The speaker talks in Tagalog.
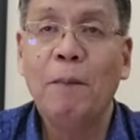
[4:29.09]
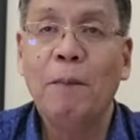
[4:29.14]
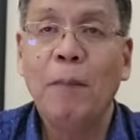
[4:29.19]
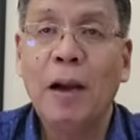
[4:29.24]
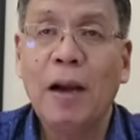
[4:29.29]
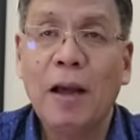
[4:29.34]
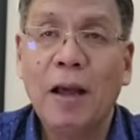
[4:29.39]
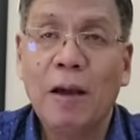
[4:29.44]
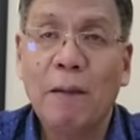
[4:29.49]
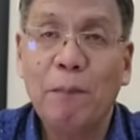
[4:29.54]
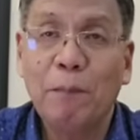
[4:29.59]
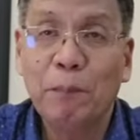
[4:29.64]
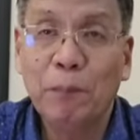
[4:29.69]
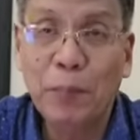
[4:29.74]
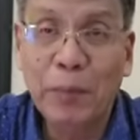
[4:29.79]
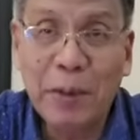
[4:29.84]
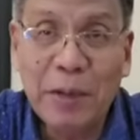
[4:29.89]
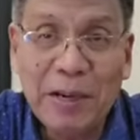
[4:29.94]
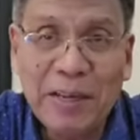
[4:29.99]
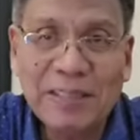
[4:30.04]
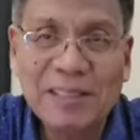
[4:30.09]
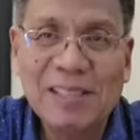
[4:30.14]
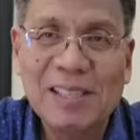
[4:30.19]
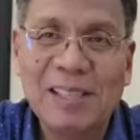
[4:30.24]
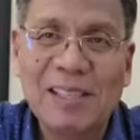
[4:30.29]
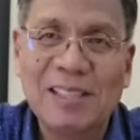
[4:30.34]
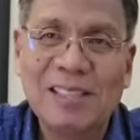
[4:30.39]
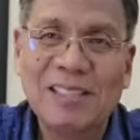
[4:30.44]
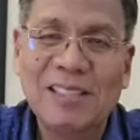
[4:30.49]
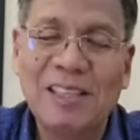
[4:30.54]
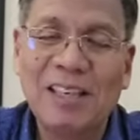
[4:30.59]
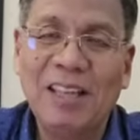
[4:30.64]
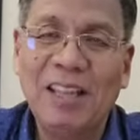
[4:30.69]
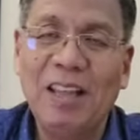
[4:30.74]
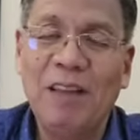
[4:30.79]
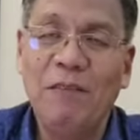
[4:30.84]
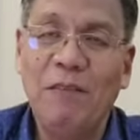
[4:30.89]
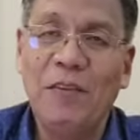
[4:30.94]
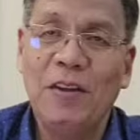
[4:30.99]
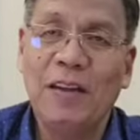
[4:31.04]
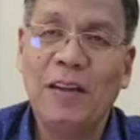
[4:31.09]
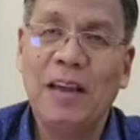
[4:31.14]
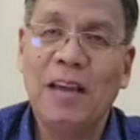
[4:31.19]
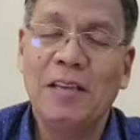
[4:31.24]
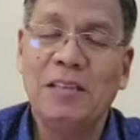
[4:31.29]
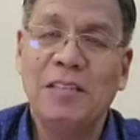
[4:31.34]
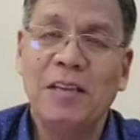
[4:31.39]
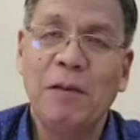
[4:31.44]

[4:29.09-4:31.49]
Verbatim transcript: mga birth certificate.